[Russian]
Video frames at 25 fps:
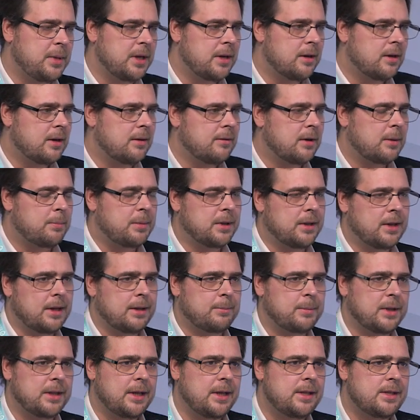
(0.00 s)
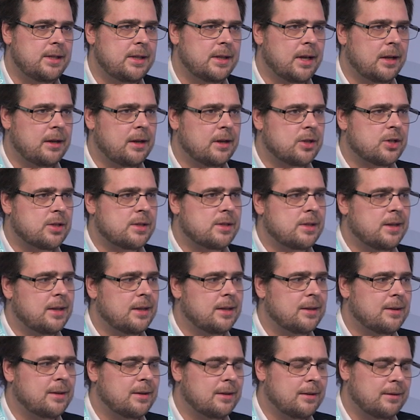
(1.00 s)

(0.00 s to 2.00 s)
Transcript: перерывах подойти на наш стенд.